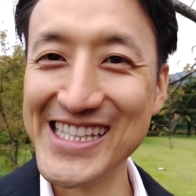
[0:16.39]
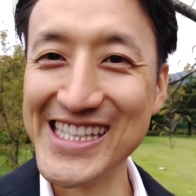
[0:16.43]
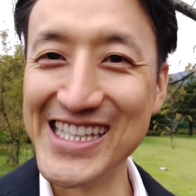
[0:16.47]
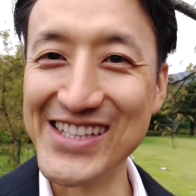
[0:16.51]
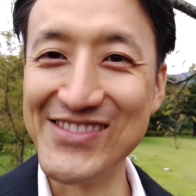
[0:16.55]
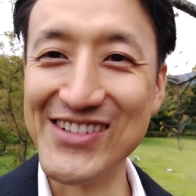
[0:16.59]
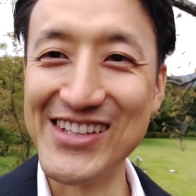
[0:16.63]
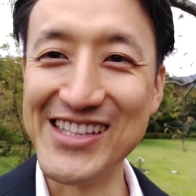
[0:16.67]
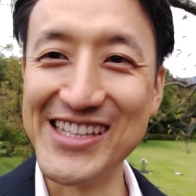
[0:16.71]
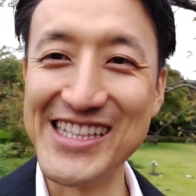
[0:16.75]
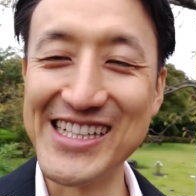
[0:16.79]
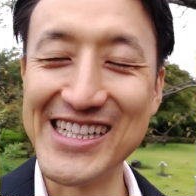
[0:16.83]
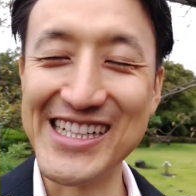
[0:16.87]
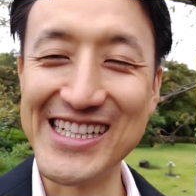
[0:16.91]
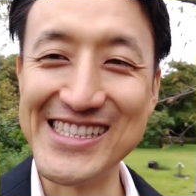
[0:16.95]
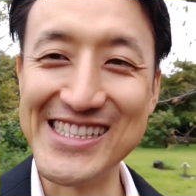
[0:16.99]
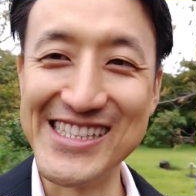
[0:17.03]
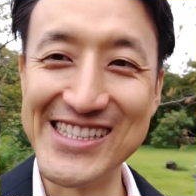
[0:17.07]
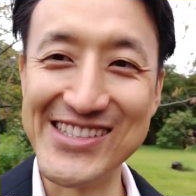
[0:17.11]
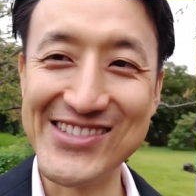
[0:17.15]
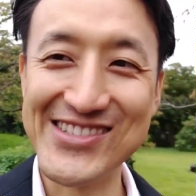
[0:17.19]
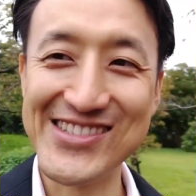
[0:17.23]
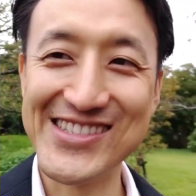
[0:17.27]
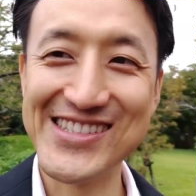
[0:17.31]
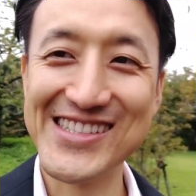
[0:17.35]
山の中
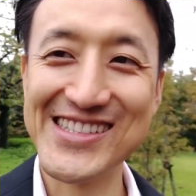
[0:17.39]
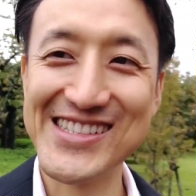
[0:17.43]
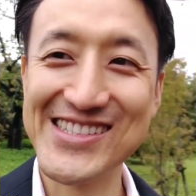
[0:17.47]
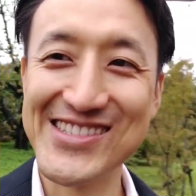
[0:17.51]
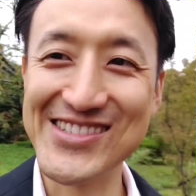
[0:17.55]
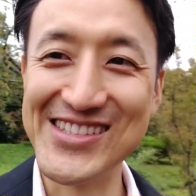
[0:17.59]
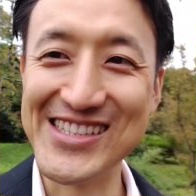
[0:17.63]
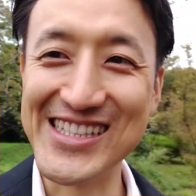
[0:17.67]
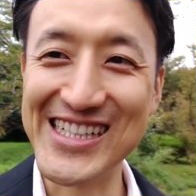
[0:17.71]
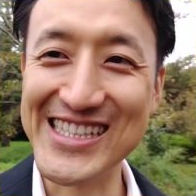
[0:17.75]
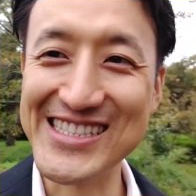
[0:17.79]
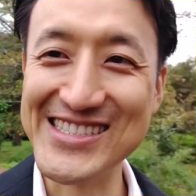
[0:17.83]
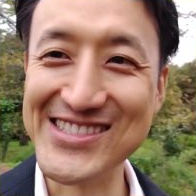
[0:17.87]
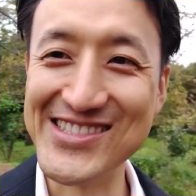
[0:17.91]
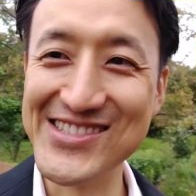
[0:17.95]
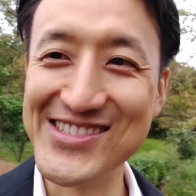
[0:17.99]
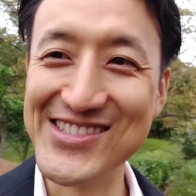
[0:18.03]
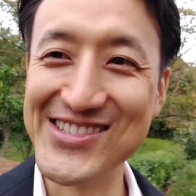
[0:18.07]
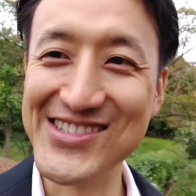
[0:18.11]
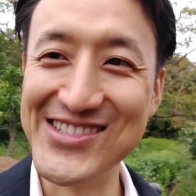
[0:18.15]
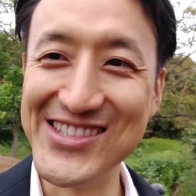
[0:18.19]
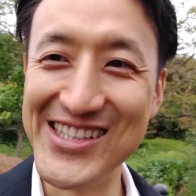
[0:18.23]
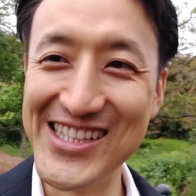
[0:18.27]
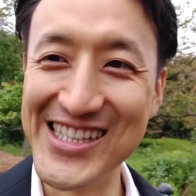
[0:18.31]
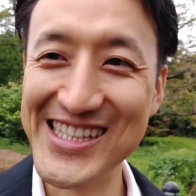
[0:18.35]
にこんな感じのと
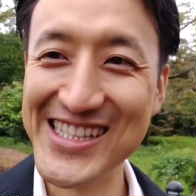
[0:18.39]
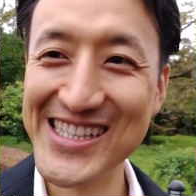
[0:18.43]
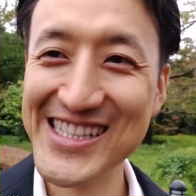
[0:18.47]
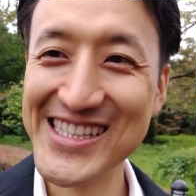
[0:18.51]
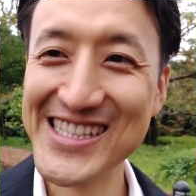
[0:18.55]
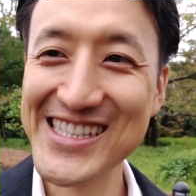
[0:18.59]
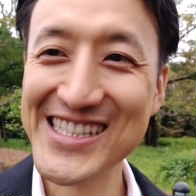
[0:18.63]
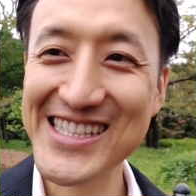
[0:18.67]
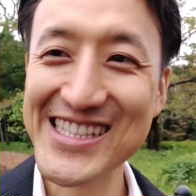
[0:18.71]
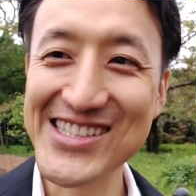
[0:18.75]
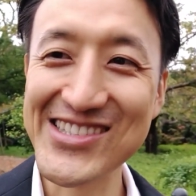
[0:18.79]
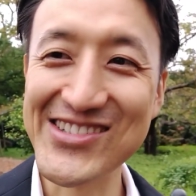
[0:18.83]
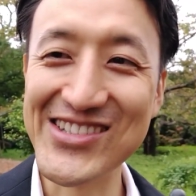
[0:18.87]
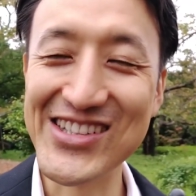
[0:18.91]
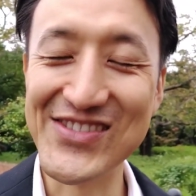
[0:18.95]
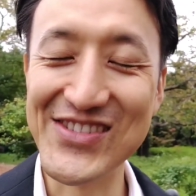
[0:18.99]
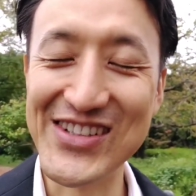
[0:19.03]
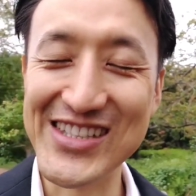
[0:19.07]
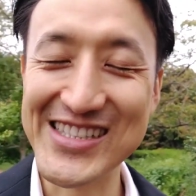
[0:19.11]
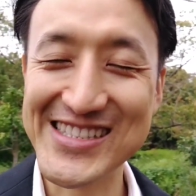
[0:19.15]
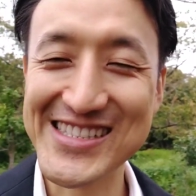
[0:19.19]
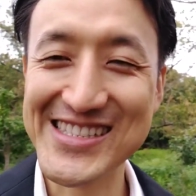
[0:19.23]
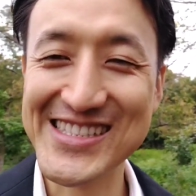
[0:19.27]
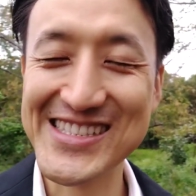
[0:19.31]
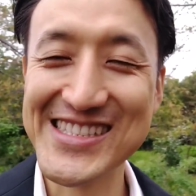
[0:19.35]
ころに来ており
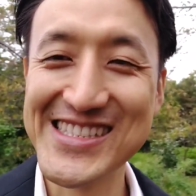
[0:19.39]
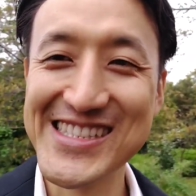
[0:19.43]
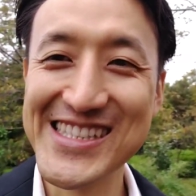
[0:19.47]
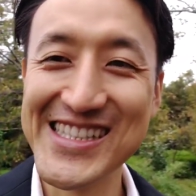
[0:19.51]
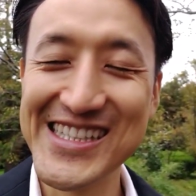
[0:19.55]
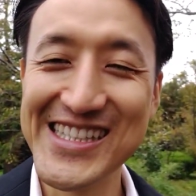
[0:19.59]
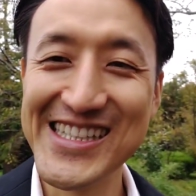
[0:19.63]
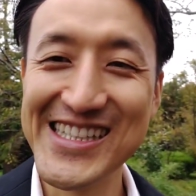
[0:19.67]
ます